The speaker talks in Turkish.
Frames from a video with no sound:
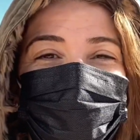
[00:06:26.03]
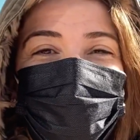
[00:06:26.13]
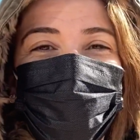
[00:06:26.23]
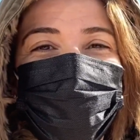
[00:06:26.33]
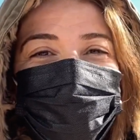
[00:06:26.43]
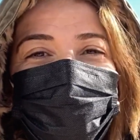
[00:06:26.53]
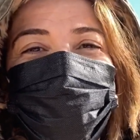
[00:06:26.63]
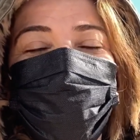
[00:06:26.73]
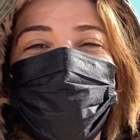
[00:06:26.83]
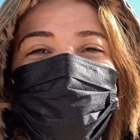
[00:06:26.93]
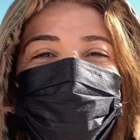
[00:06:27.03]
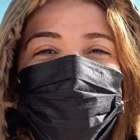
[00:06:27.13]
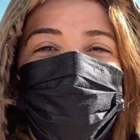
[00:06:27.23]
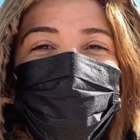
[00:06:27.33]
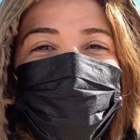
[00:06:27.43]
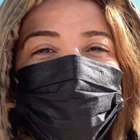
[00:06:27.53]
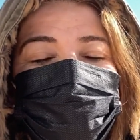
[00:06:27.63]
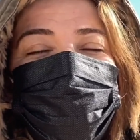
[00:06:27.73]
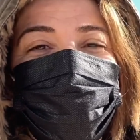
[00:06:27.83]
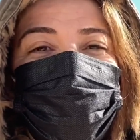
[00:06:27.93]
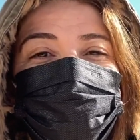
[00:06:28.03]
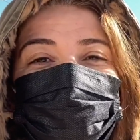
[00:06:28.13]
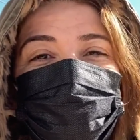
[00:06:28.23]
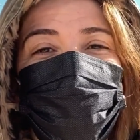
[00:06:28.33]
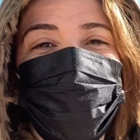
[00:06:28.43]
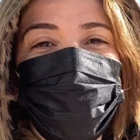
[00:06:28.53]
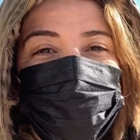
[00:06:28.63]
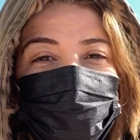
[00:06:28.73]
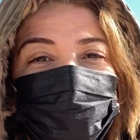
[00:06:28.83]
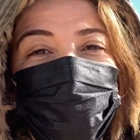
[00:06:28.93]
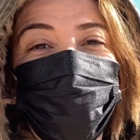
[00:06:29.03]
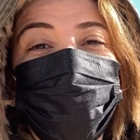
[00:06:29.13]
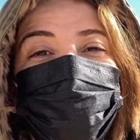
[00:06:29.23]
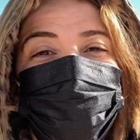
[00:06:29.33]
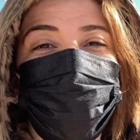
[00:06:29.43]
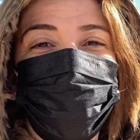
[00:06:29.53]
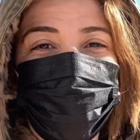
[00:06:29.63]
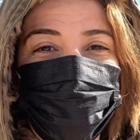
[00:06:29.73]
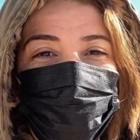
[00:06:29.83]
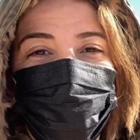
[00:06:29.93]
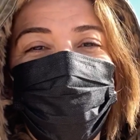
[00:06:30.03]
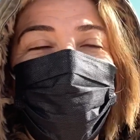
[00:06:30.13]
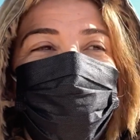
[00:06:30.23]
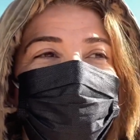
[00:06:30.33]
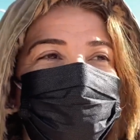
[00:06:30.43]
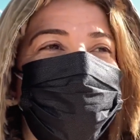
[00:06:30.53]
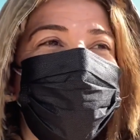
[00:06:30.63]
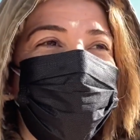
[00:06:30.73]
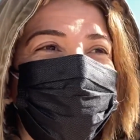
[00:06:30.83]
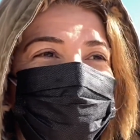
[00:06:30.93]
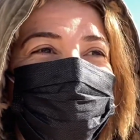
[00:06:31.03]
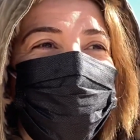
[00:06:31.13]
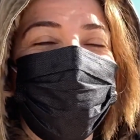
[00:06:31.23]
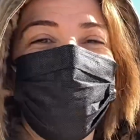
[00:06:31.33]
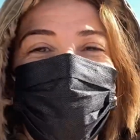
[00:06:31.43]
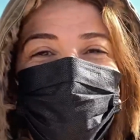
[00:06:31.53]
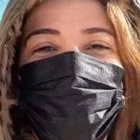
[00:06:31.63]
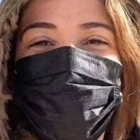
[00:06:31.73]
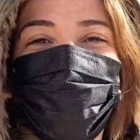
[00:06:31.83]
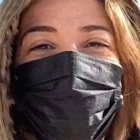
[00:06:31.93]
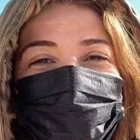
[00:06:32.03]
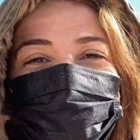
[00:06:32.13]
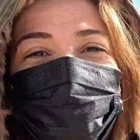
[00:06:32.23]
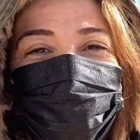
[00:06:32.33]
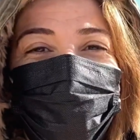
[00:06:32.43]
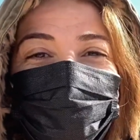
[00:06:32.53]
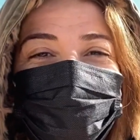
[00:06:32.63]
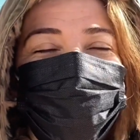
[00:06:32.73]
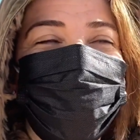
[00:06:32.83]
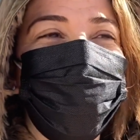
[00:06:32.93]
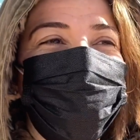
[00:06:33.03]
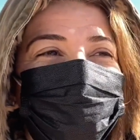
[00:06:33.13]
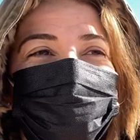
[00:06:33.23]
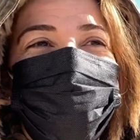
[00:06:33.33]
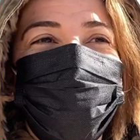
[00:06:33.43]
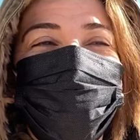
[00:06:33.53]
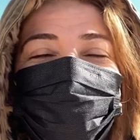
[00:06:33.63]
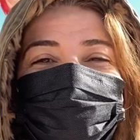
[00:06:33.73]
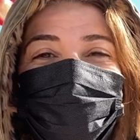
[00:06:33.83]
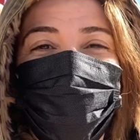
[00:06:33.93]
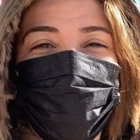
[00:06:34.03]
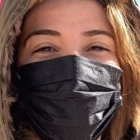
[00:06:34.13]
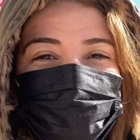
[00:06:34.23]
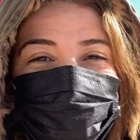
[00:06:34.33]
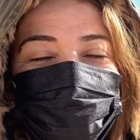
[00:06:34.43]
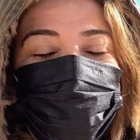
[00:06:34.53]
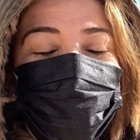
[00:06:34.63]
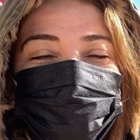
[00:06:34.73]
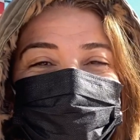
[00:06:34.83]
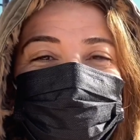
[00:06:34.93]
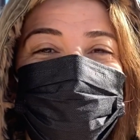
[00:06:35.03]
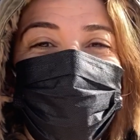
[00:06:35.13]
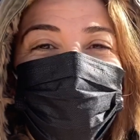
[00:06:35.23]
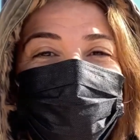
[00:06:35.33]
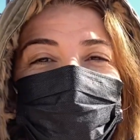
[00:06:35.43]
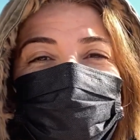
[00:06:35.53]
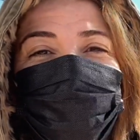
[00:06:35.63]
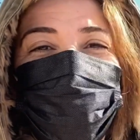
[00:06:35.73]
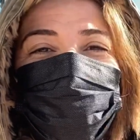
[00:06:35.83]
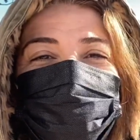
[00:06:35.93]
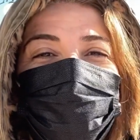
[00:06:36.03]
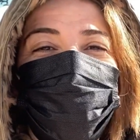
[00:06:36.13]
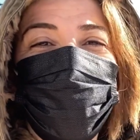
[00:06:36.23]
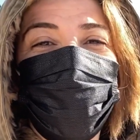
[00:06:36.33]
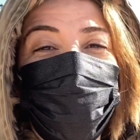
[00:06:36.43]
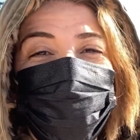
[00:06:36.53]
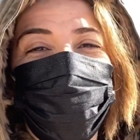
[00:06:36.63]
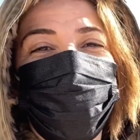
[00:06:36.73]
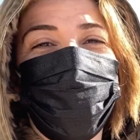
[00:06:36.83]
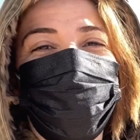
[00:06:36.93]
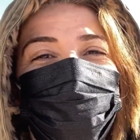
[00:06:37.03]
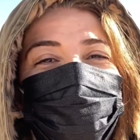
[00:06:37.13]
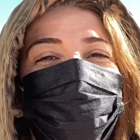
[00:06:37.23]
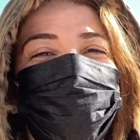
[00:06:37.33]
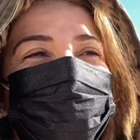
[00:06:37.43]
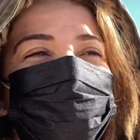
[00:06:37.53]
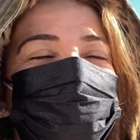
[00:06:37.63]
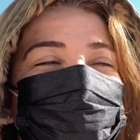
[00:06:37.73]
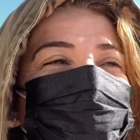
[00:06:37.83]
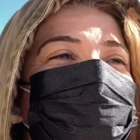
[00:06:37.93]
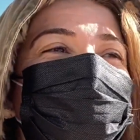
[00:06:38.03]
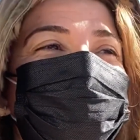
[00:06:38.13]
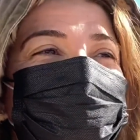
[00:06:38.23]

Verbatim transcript: Ondan sonra da kasa arkasında Slippy'nin ıslak mendilleri indirimdeydi. Onlardan aldım. Yufka ekmeği de aldım. Şimdi hatta arkadaşa ses attım. Hem yürüyüş yaptım hem yufka ekmeği aldım düştük falan.